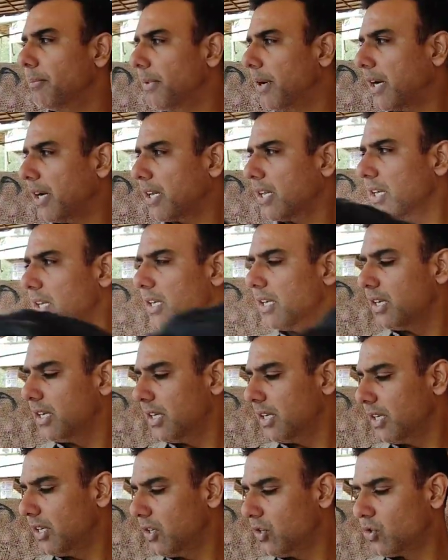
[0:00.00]

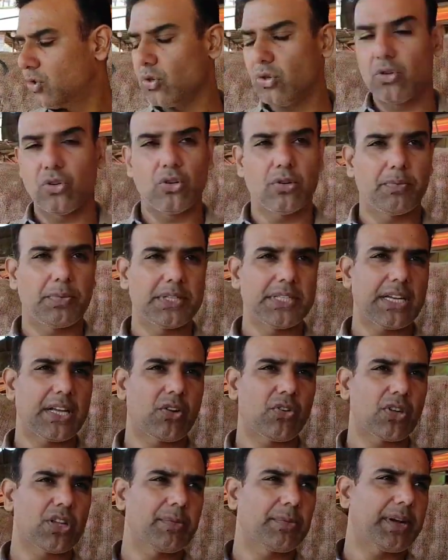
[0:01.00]
बाकी जो
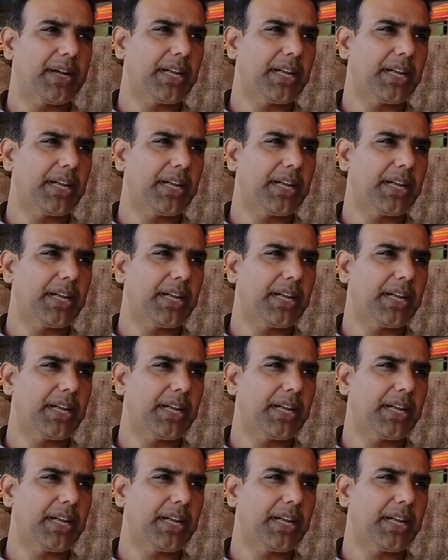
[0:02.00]
बाज़ारों की